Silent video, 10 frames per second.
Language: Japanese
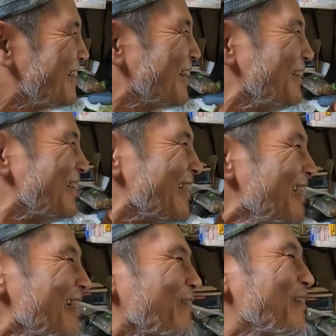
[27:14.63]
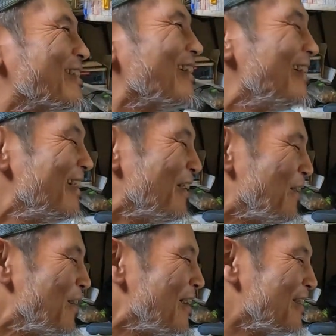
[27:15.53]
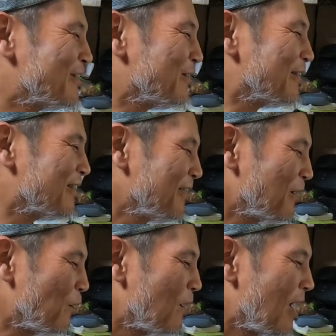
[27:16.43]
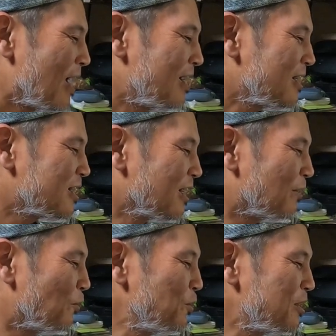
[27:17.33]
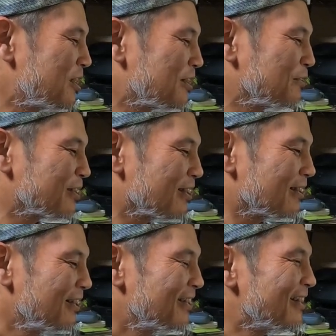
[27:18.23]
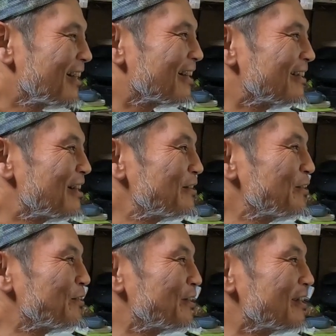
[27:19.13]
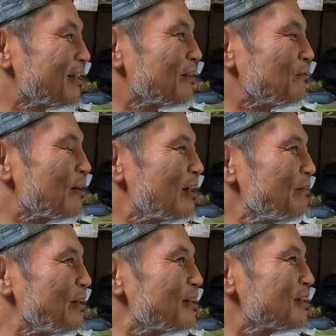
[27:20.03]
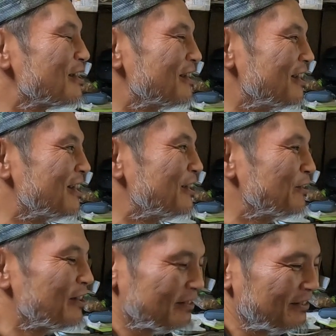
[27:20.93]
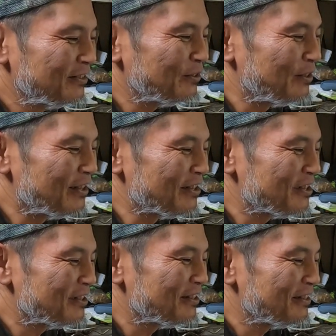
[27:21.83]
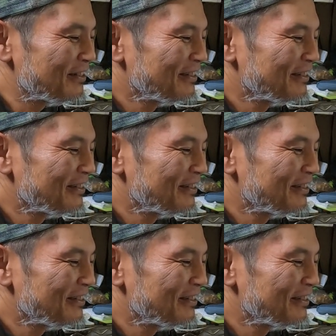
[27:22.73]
ちょっと待って、これさ、ちょっと待って、話が美味しくさ、なんかなるように、なんか笑い話で生きよらんその話って。